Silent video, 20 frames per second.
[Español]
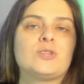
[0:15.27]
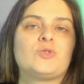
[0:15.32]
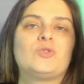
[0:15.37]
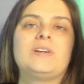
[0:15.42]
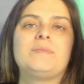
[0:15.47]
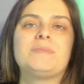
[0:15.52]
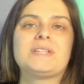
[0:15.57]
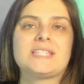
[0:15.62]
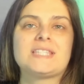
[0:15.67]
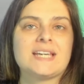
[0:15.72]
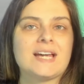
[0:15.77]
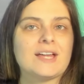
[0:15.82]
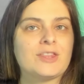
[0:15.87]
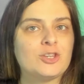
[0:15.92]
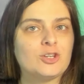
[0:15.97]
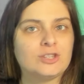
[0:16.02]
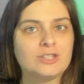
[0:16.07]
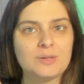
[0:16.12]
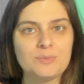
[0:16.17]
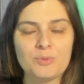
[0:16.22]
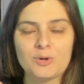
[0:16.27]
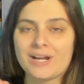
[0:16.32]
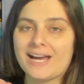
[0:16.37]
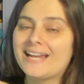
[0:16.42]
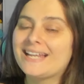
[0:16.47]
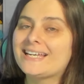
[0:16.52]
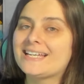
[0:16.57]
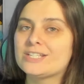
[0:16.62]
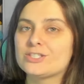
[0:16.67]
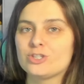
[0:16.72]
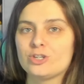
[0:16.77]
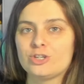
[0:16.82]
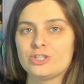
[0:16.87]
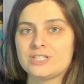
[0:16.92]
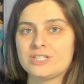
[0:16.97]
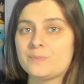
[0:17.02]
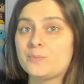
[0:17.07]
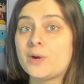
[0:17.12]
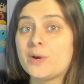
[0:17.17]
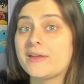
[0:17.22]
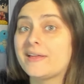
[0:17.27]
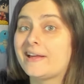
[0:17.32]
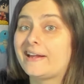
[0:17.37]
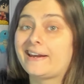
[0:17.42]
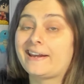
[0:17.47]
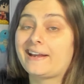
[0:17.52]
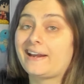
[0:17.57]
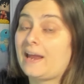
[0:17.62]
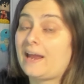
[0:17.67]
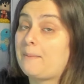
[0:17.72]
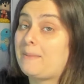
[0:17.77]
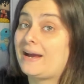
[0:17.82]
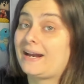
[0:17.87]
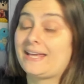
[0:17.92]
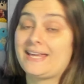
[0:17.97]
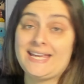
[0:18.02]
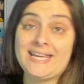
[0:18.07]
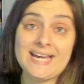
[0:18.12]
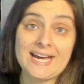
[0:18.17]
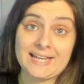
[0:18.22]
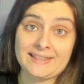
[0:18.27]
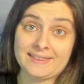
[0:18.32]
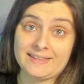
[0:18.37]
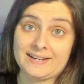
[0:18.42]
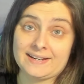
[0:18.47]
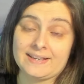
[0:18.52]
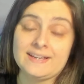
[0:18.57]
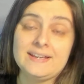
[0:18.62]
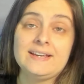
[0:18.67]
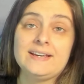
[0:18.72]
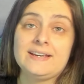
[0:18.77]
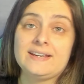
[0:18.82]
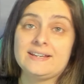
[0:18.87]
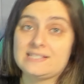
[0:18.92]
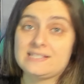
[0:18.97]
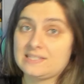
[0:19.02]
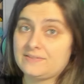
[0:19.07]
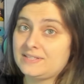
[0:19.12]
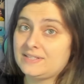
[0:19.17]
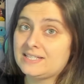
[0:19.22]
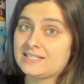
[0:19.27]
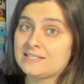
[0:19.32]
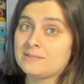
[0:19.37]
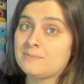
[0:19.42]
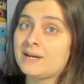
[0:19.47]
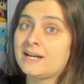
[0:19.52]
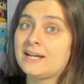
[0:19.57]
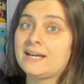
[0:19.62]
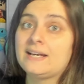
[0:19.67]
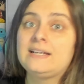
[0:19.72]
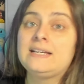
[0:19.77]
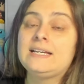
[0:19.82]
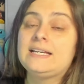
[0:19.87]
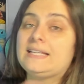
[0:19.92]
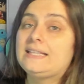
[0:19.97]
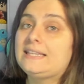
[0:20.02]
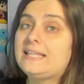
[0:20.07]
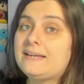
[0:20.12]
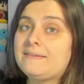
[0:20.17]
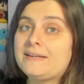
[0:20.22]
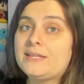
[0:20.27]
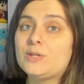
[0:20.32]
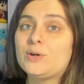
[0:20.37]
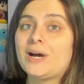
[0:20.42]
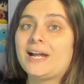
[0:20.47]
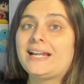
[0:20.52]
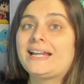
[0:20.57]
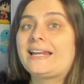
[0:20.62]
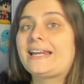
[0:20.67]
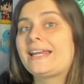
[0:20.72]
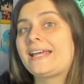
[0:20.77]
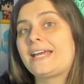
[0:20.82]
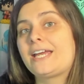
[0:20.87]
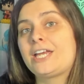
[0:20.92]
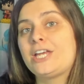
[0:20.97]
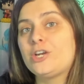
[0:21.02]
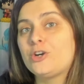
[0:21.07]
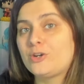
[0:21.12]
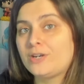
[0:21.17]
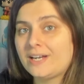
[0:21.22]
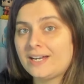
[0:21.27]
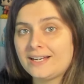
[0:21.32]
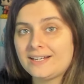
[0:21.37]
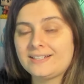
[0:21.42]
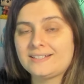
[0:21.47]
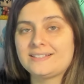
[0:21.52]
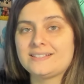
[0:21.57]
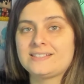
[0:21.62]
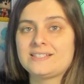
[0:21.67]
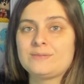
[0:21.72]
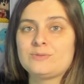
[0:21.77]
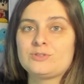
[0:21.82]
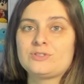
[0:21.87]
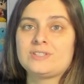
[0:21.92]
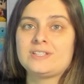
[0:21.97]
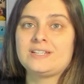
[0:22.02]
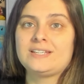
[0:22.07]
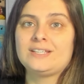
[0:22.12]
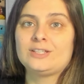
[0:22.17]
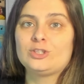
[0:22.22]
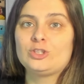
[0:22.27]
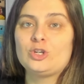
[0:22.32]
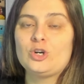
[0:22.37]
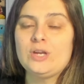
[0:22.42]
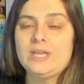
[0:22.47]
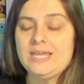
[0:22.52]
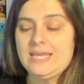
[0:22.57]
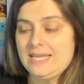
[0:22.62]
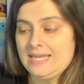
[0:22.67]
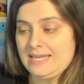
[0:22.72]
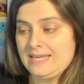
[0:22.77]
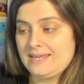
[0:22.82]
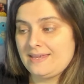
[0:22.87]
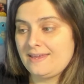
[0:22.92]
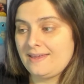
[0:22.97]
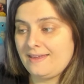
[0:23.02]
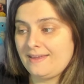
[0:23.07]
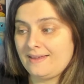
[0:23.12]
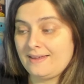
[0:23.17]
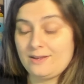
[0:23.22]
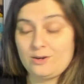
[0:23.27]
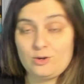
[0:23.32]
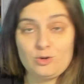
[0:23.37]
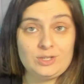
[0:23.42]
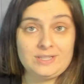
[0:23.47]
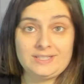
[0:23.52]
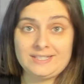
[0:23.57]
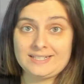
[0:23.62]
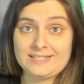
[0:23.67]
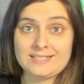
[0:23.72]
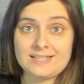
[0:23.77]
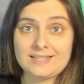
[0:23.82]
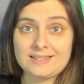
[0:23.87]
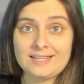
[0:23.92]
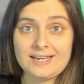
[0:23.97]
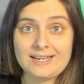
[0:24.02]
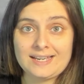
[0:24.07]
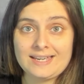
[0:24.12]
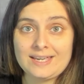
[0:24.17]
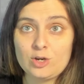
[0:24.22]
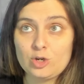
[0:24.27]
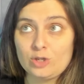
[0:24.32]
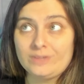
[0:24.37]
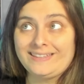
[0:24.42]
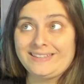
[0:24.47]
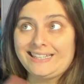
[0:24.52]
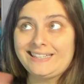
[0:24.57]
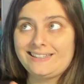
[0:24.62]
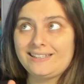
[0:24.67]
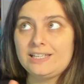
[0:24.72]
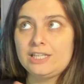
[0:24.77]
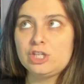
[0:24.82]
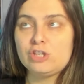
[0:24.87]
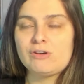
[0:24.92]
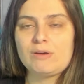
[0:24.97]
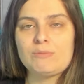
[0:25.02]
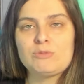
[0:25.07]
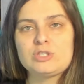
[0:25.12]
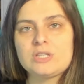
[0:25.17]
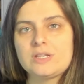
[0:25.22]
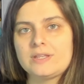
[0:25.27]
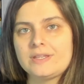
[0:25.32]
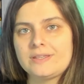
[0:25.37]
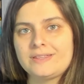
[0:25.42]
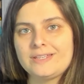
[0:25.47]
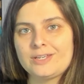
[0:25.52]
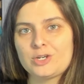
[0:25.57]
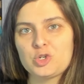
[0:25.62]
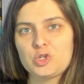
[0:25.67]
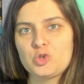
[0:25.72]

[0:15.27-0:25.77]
una investigación temporal que solo se puede reclamar y hacer este fin de semana debido al regional que estamos teniendo. Eh, lo interesante aquí o lo entretenido, vamos a decir,